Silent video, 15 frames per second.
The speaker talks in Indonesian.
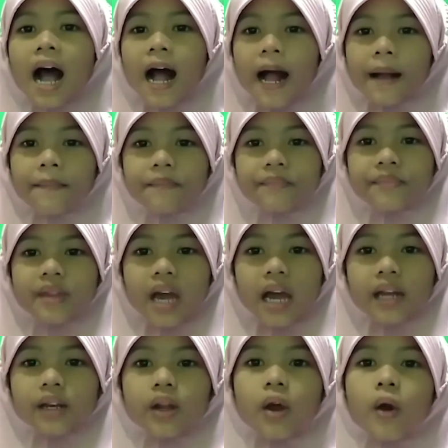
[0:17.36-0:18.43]

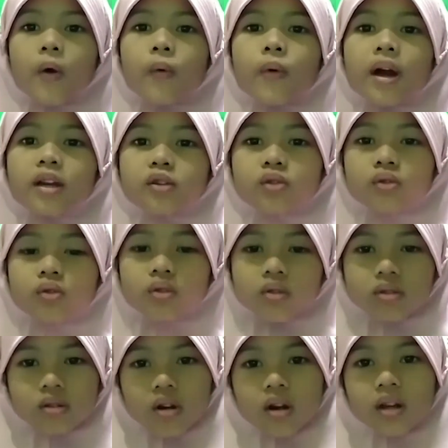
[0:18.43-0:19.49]
Hamdan wa
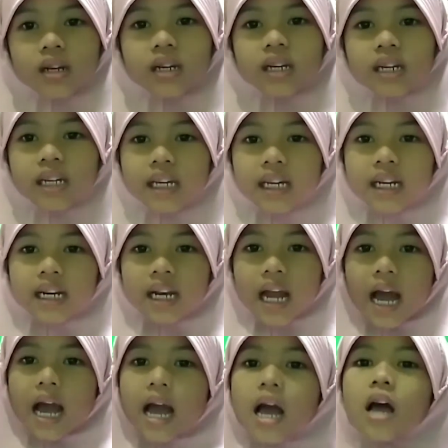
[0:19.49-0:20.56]
syukron
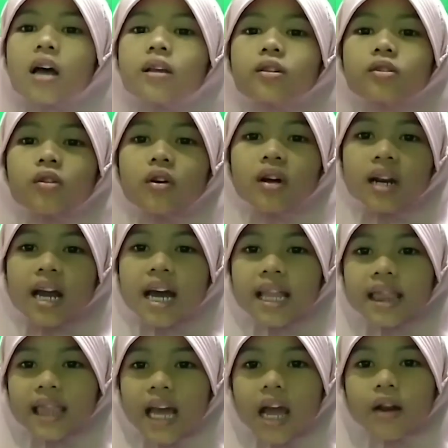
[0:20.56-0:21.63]
lillah
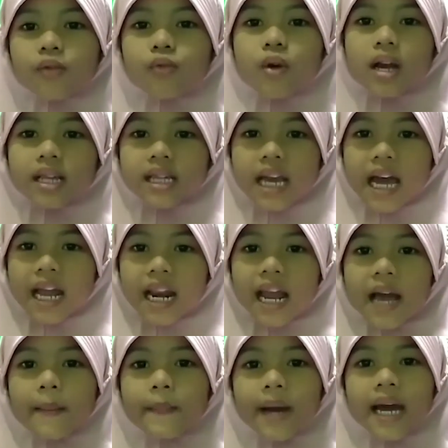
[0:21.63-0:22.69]
Solatan wa
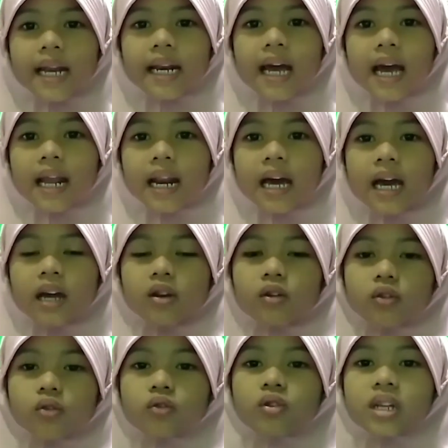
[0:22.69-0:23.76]
salaman
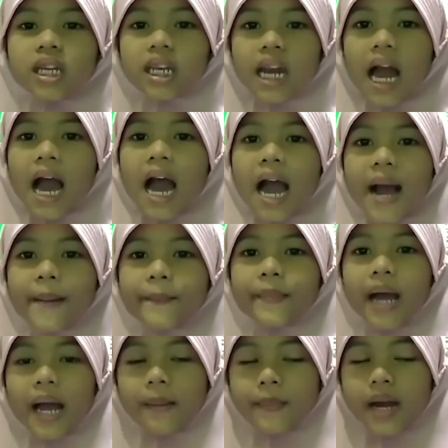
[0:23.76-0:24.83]
ala rasulillah
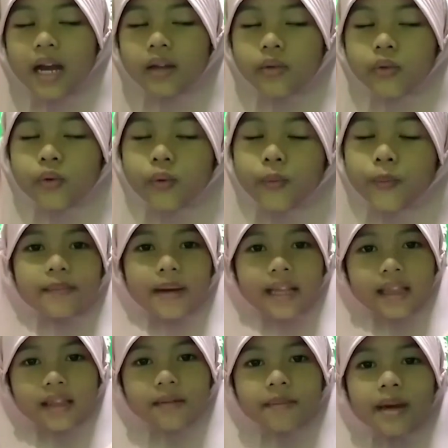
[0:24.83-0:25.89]
amma ba'du
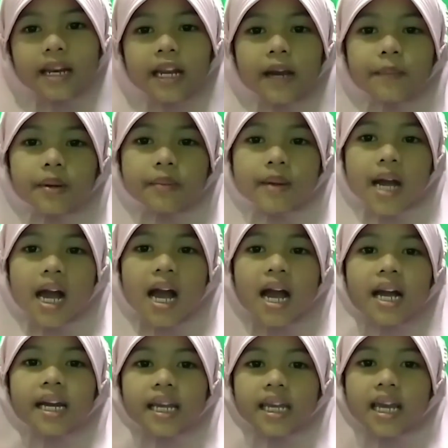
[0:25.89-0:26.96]
Teman-teman yang
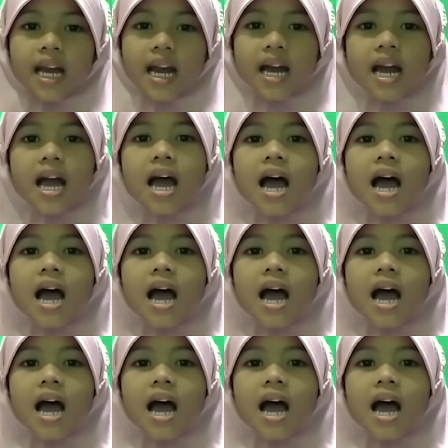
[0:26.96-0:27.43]
berbahagia